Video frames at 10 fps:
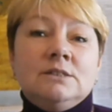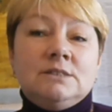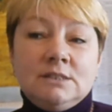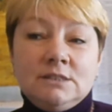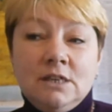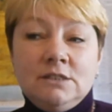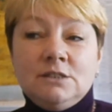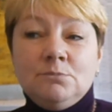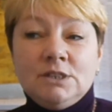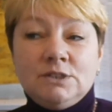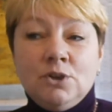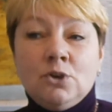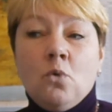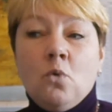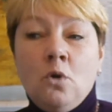создать
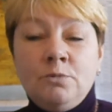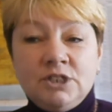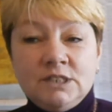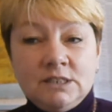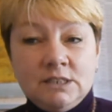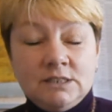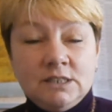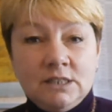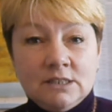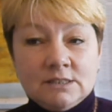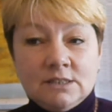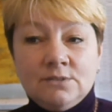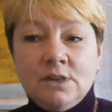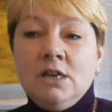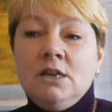атмосферу общности интересов,
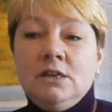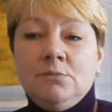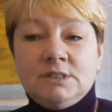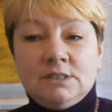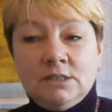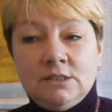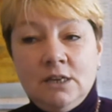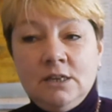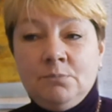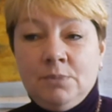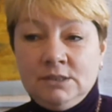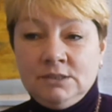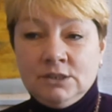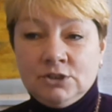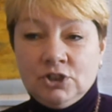эмоциональной
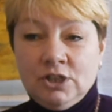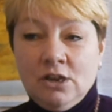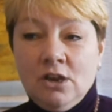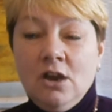поддержки,